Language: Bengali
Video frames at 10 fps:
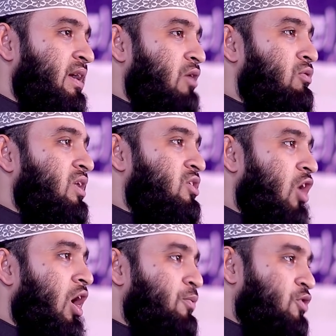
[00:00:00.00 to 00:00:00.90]
কারণের
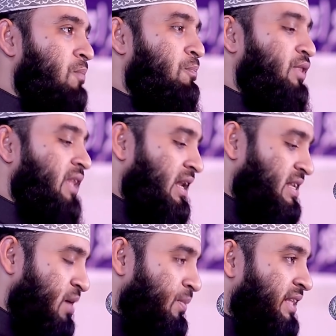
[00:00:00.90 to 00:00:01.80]
সব সম্পত্তি আল্লাহ
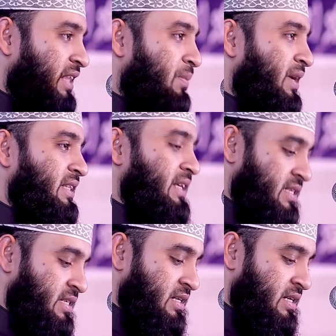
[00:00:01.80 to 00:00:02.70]
জামিনে দাবিয়ে
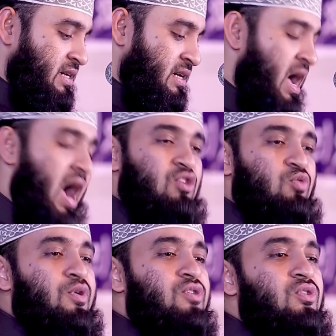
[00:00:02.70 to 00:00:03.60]
দিয়েছে হাঁটু
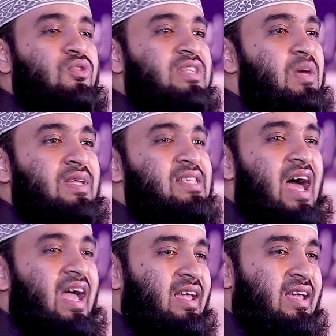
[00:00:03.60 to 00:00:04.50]
পর্যন্ত দেবে
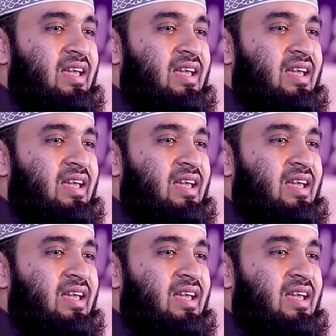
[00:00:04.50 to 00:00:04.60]
যায়